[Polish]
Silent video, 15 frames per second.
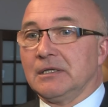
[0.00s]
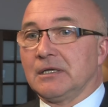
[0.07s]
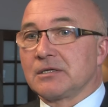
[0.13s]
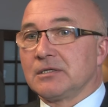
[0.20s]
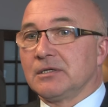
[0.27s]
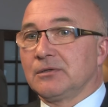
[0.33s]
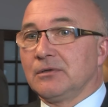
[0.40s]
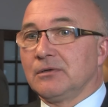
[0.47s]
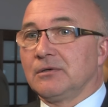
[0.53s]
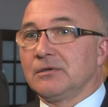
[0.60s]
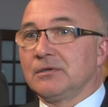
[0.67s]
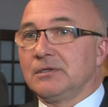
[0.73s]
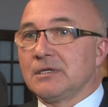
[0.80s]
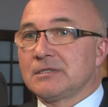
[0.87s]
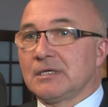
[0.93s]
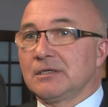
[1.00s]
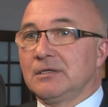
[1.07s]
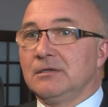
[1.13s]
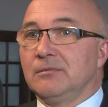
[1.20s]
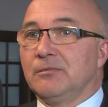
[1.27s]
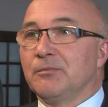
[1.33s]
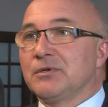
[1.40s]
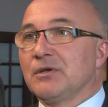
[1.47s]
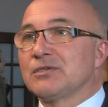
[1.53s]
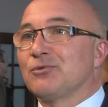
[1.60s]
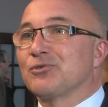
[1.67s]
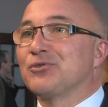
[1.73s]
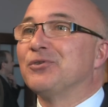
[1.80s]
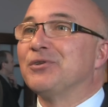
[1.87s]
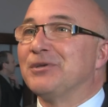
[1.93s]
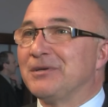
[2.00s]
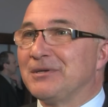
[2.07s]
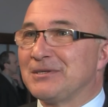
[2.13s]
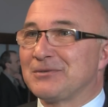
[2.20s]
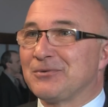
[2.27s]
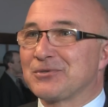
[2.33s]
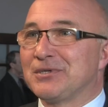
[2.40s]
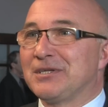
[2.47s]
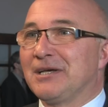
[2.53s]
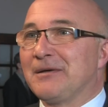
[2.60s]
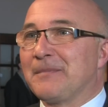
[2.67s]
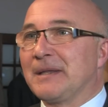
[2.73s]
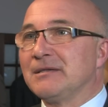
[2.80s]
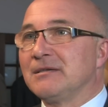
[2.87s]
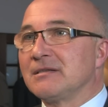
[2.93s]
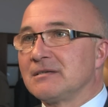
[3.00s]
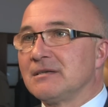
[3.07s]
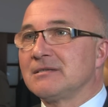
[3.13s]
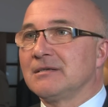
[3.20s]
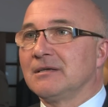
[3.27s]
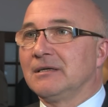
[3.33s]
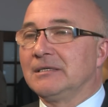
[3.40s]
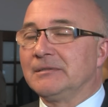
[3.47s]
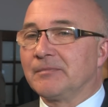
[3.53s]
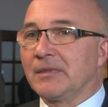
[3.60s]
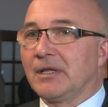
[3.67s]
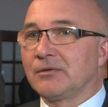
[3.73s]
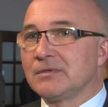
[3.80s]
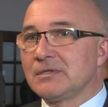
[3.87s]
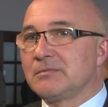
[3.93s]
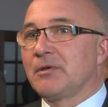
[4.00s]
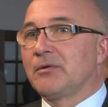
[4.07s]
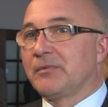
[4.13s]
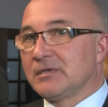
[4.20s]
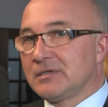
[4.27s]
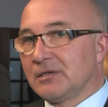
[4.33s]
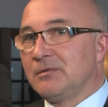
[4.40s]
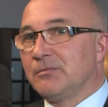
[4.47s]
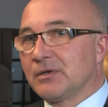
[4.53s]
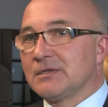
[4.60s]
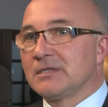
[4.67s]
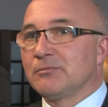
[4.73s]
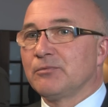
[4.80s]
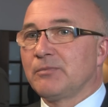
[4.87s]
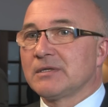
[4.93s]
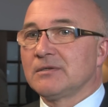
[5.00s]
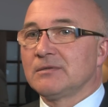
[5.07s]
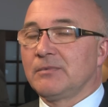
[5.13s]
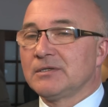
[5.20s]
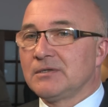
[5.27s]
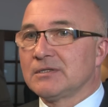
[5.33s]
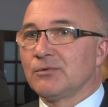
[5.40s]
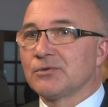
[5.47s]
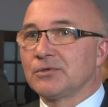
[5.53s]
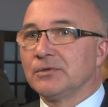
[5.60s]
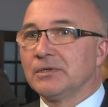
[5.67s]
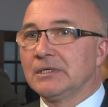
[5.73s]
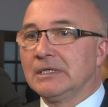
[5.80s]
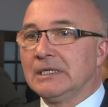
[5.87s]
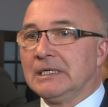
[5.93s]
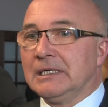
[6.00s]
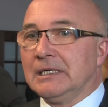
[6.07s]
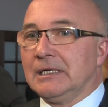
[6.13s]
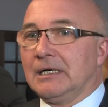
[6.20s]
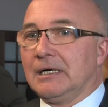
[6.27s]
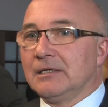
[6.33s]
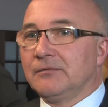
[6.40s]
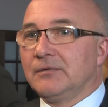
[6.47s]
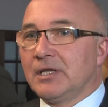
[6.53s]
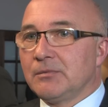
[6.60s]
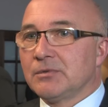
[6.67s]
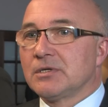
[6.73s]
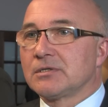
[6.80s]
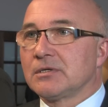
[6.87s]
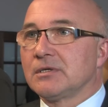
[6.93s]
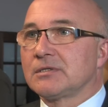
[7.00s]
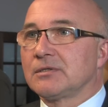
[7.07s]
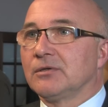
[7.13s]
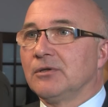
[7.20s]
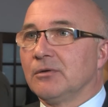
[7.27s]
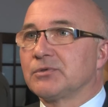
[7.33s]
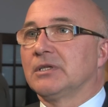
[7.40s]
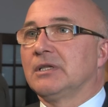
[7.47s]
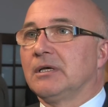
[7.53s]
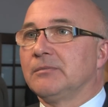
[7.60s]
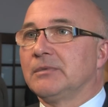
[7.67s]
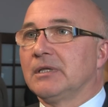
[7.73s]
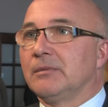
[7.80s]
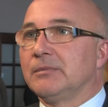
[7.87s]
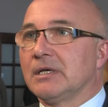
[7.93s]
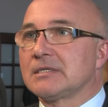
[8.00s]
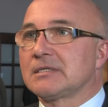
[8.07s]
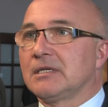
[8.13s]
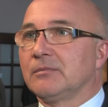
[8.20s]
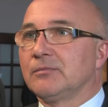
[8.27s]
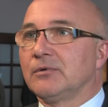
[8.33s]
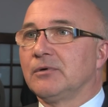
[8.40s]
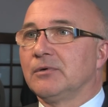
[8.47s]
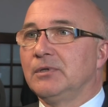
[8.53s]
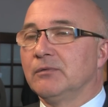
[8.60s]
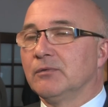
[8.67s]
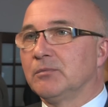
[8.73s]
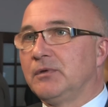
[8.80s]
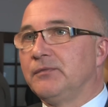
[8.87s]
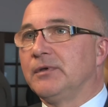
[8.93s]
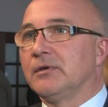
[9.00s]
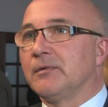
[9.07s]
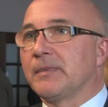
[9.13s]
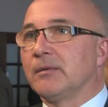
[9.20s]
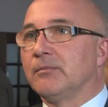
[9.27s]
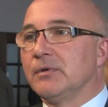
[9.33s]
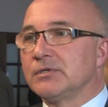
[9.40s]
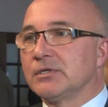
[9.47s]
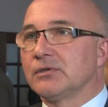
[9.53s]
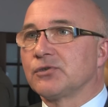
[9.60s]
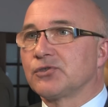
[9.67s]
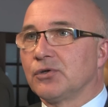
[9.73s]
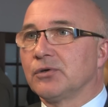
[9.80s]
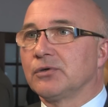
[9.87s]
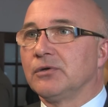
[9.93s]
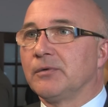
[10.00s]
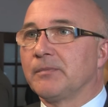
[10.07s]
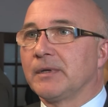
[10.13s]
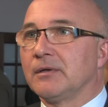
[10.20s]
Także to jest taki, bym powiedział, złożony, złożona decyzja, natomiast miał być taki proces był bardzo, bardziej złożony, ale wydaje mi się, że jest to dobrze dla, dla miasta, bo niewątpliwie będzie to szeroko e,